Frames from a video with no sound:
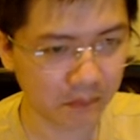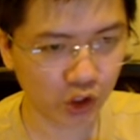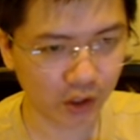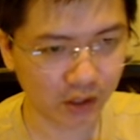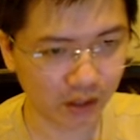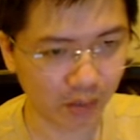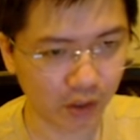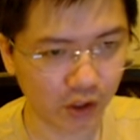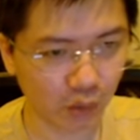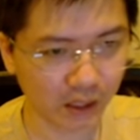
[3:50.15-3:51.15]
cho đến thời điểm
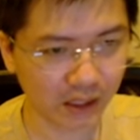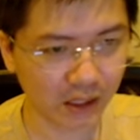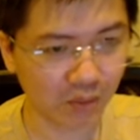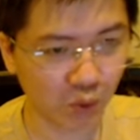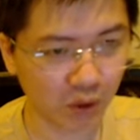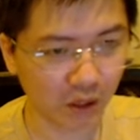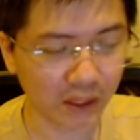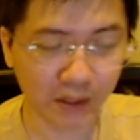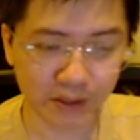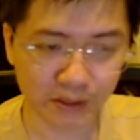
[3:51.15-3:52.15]
mà nó có một cái tín hiệu mua nó
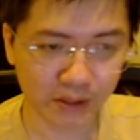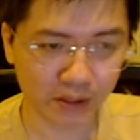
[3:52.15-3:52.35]
hợp lý hơn